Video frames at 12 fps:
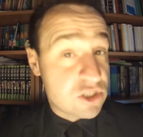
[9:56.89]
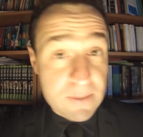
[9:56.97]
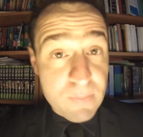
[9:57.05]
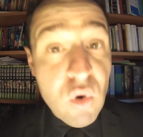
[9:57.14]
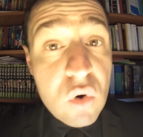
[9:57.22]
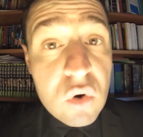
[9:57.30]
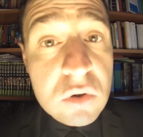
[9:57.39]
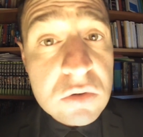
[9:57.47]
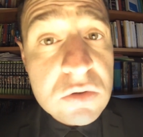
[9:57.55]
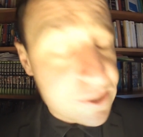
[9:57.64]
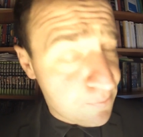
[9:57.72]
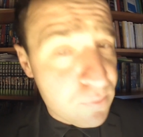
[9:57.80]
C'est beau,
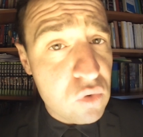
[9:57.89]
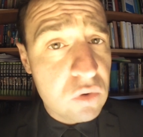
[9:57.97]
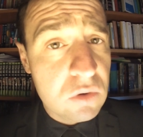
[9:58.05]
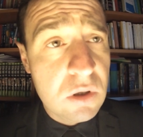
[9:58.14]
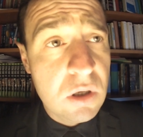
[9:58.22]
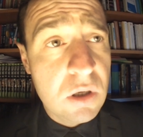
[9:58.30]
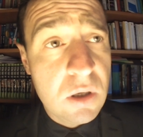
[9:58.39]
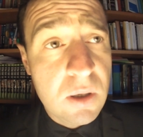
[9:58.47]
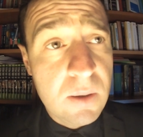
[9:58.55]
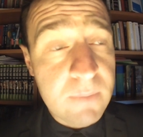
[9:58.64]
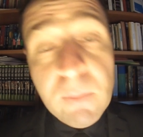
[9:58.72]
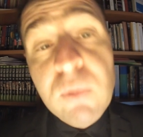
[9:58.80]
c'est beau.
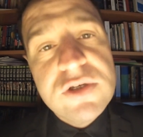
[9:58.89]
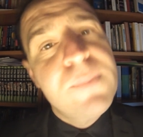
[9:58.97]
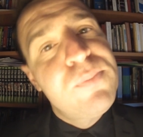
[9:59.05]
Mais bon,